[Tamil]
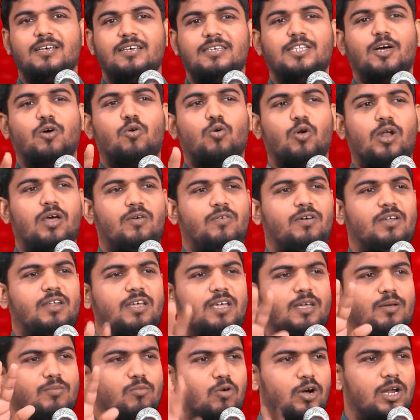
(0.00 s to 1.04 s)
இந்த குலவெறி
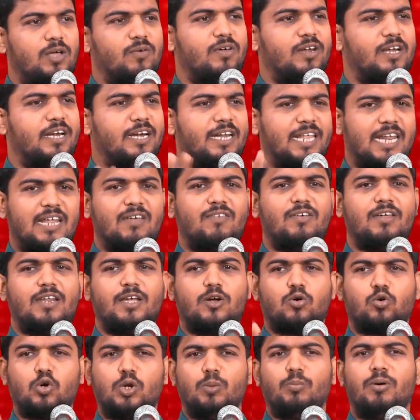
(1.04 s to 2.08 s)
மொழிவெறி நிறவெறி
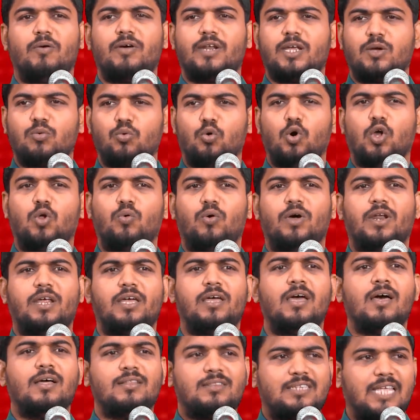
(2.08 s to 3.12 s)
குடும்பவெறி ஊர்வெறி
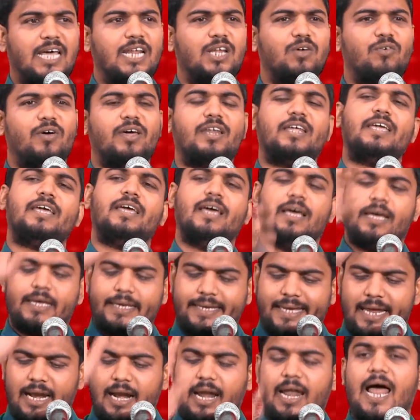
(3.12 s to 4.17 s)
தெருவெறி
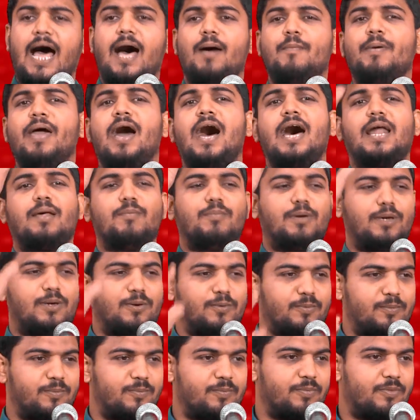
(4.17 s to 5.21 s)
எல்லாமே
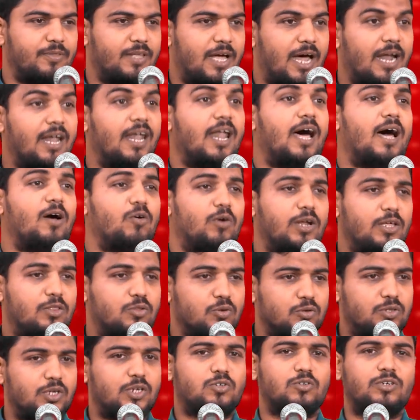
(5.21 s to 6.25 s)
ஆரம்பிக்கும் அல்லாஹ்வுடைய
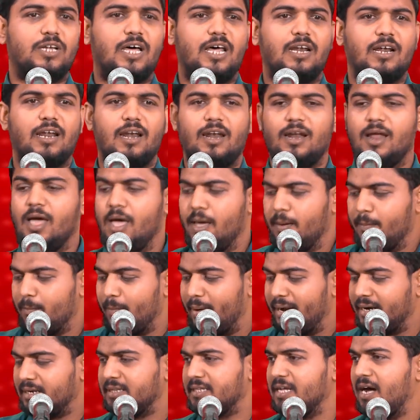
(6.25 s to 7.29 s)
தூதர் சொன்னார்கள்
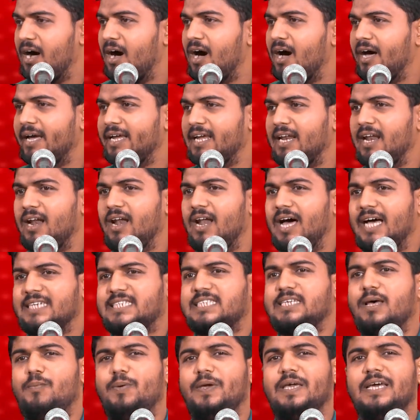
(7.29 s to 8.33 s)
மந்தா இலல்
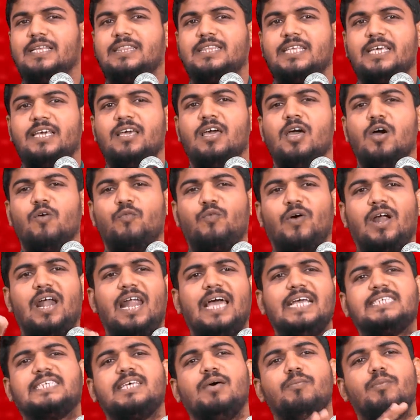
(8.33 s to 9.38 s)
அசபியத்தி
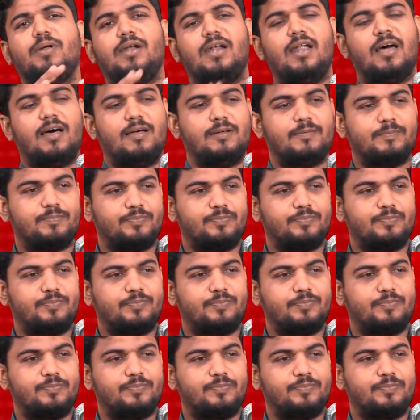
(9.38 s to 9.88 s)
லைசமின்னா